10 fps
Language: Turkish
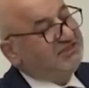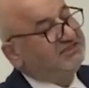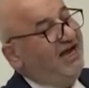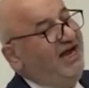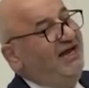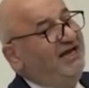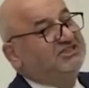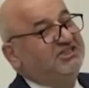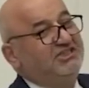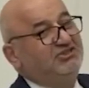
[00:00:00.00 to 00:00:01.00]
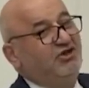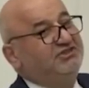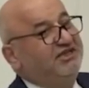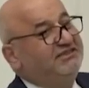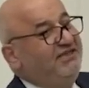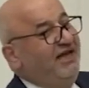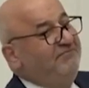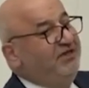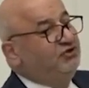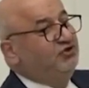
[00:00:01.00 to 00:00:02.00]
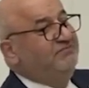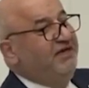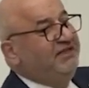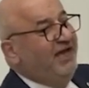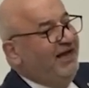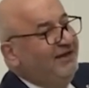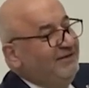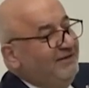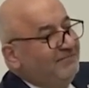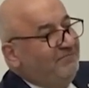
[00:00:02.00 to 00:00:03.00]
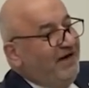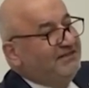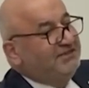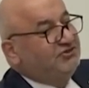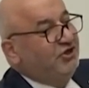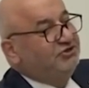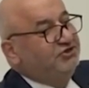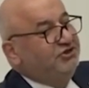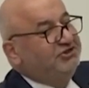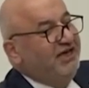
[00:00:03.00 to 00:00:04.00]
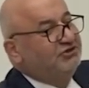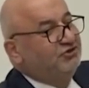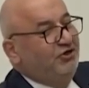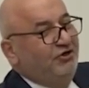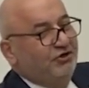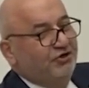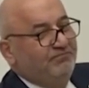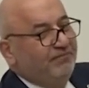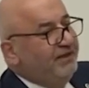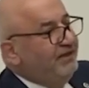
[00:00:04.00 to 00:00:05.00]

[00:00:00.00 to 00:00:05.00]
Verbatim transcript: İsrail aşkınızı özetleyen bir cümleyi de parti sözcünüzden söylüyorum.